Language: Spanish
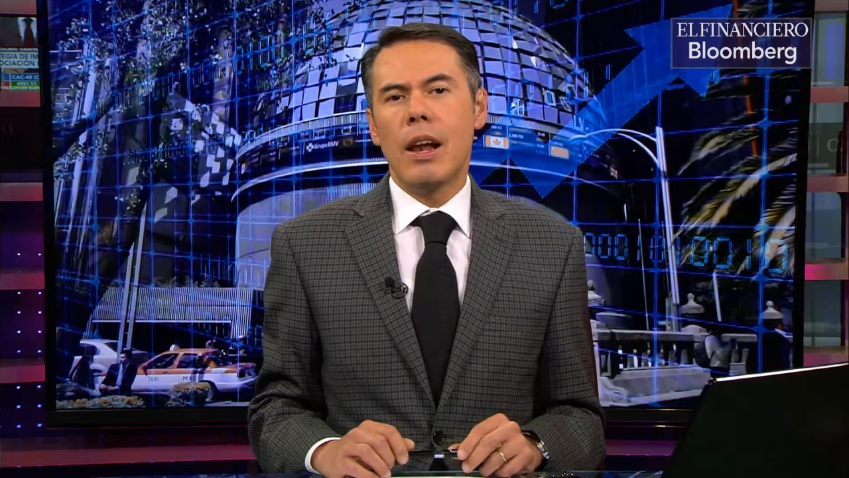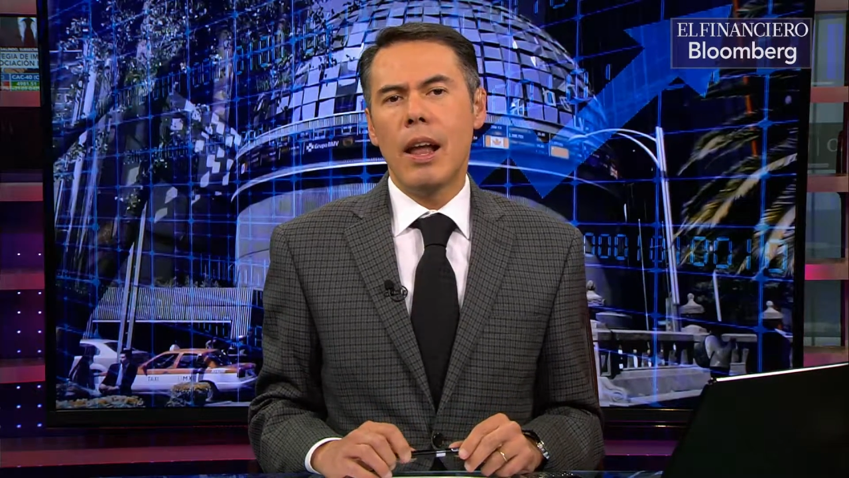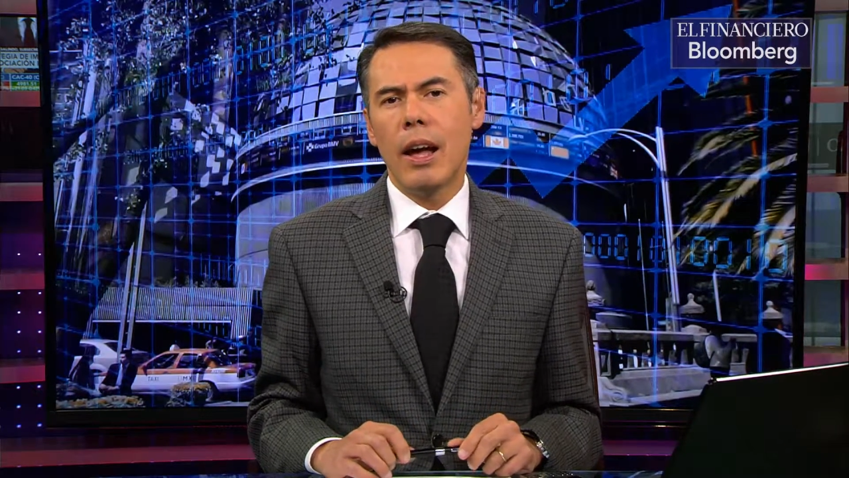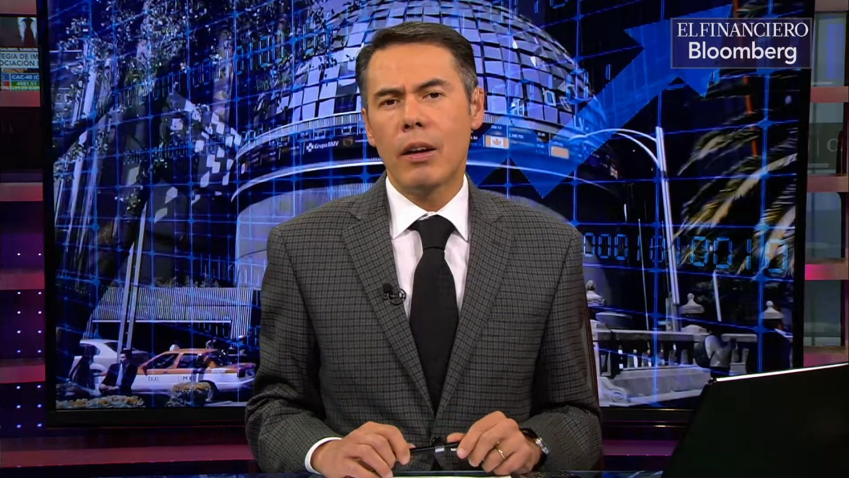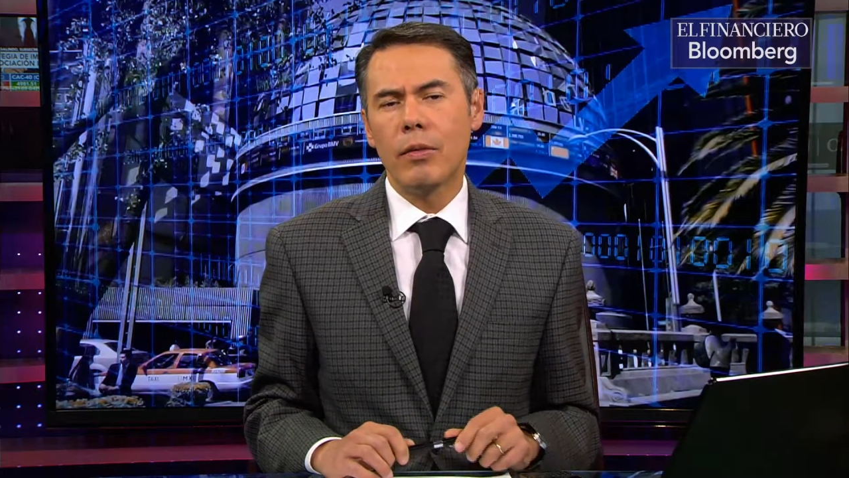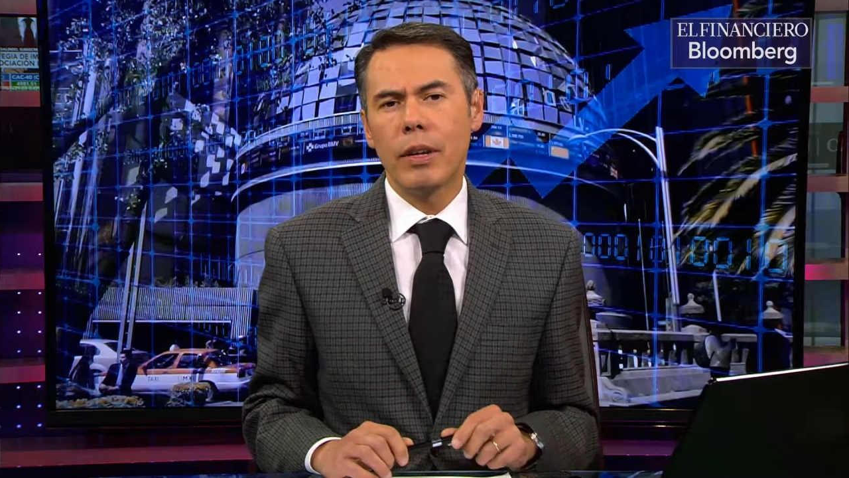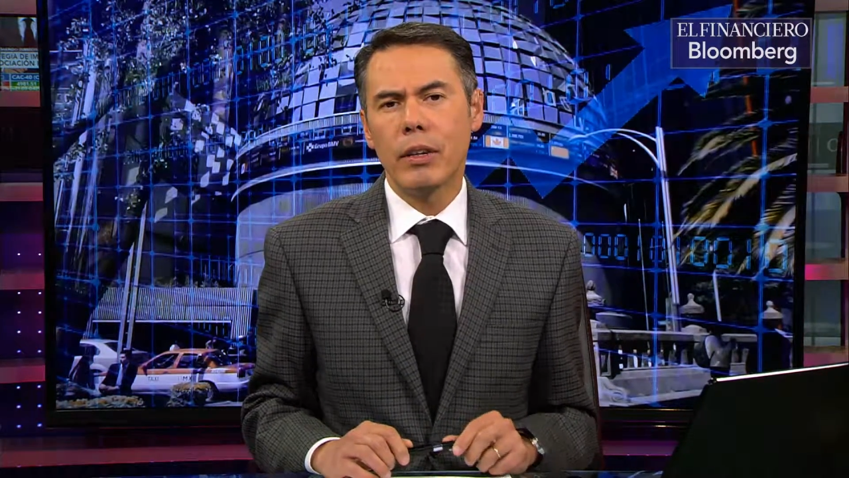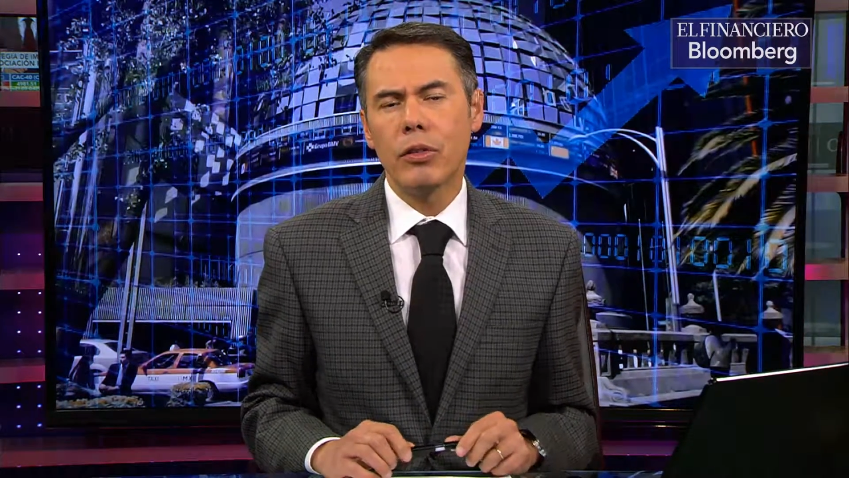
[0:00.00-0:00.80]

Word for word: La Confederación